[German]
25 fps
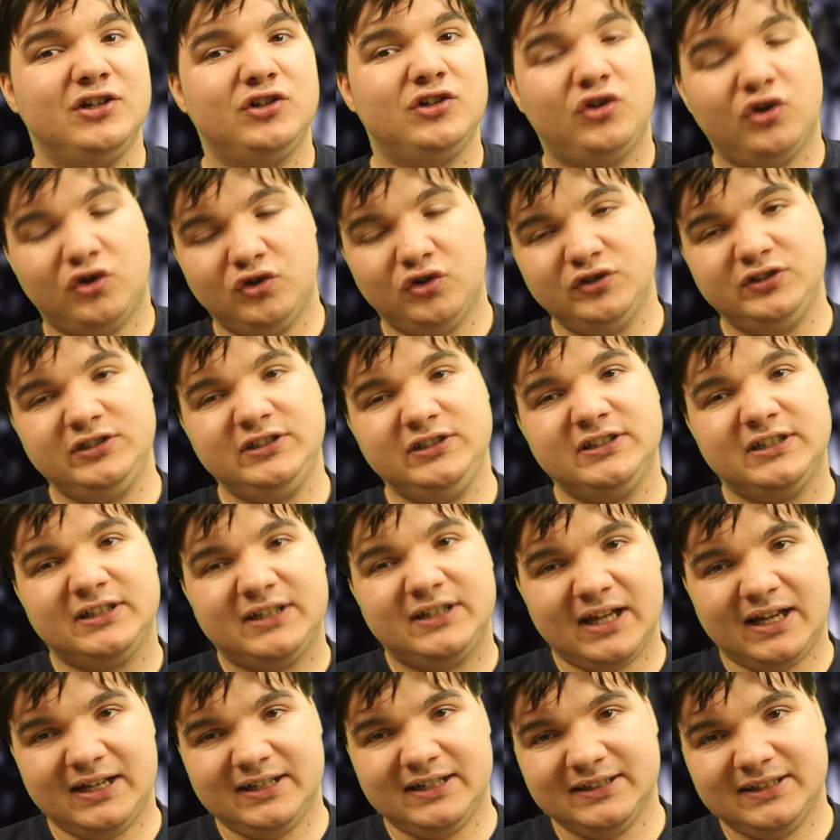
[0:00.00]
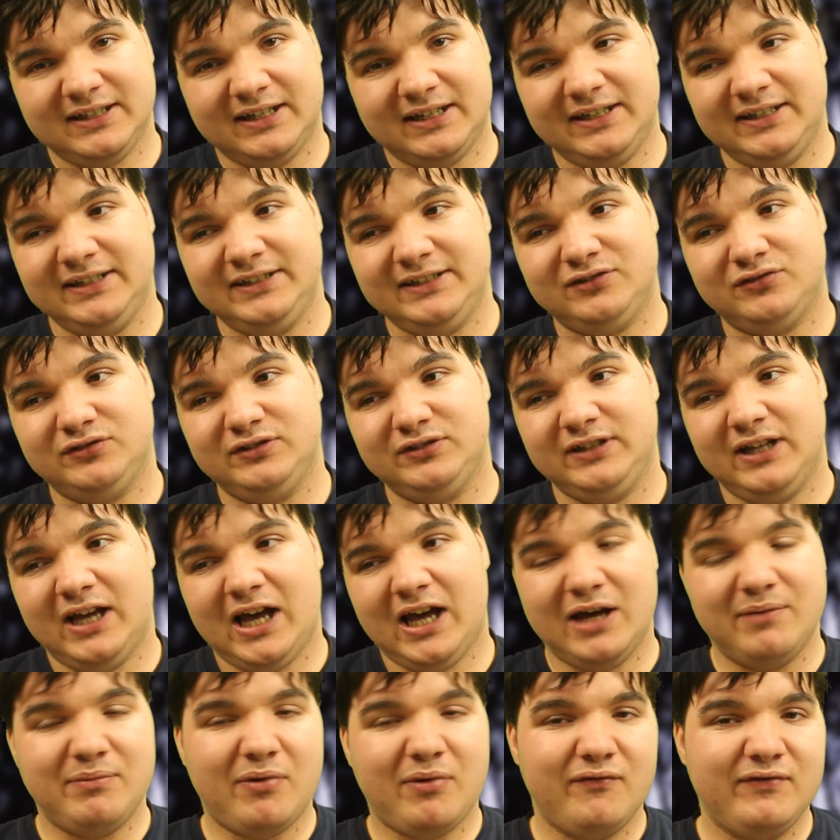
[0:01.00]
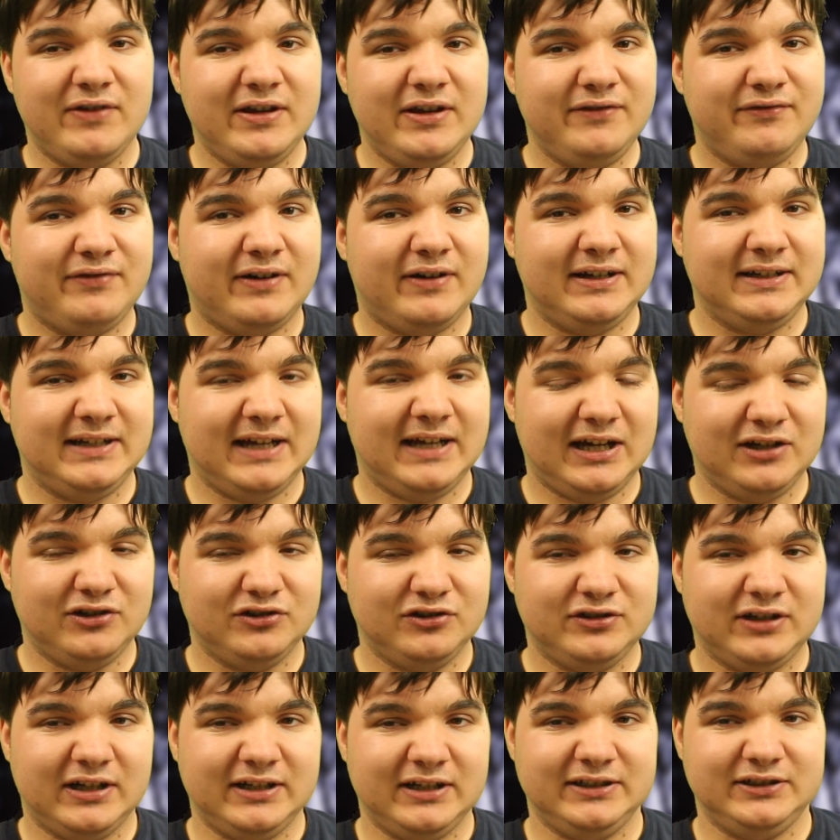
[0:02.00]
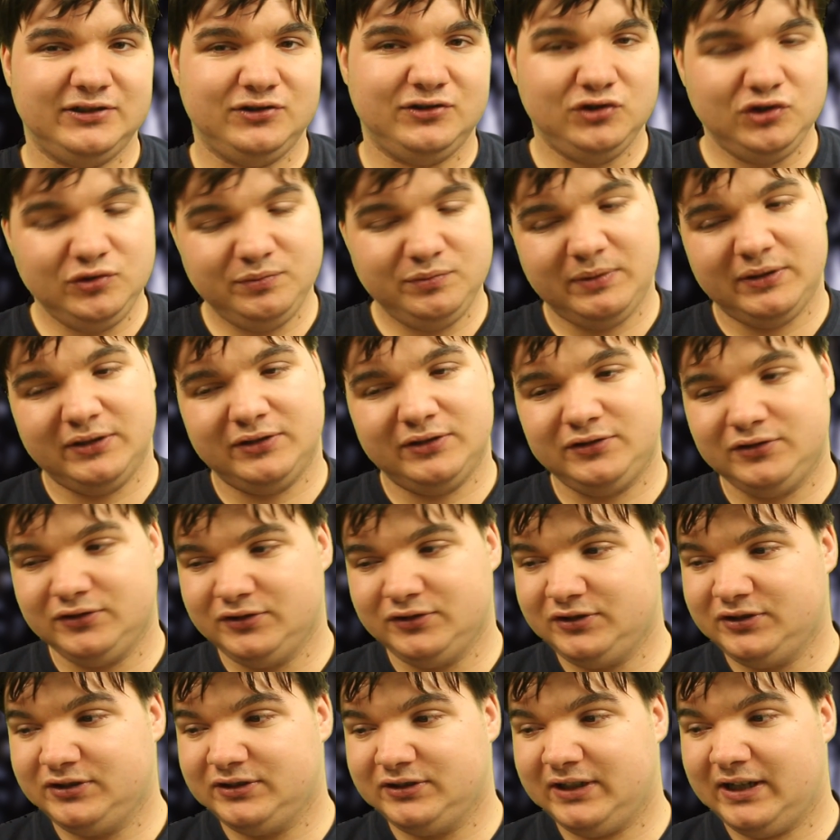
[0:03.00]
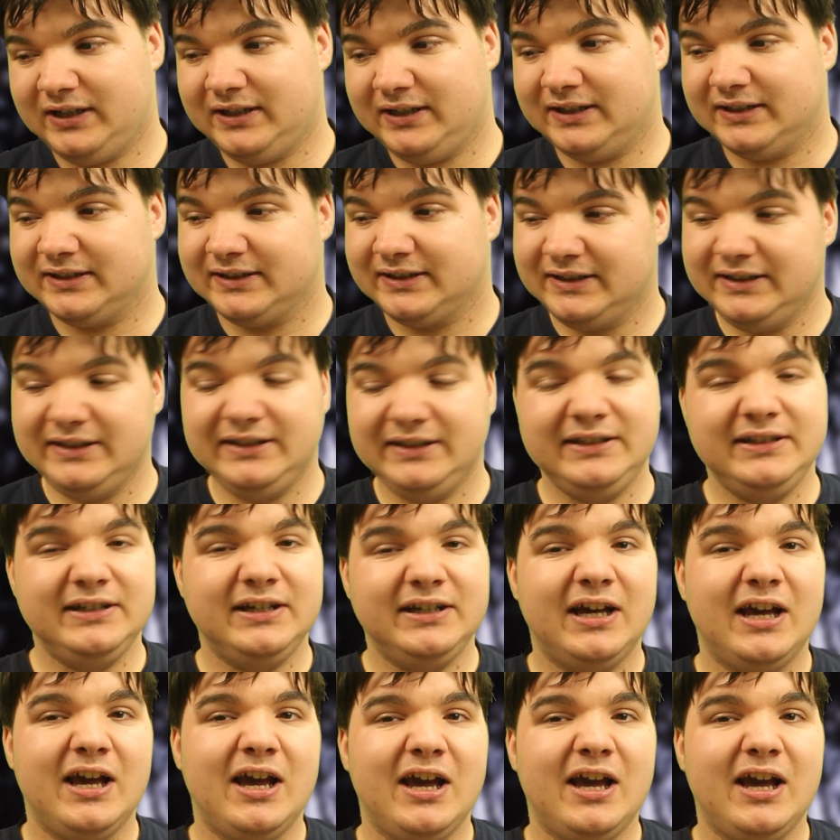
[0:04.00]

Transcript: Durch diese Krankheit und die haben auf jeden Fall dadurch eine überschüssige Energie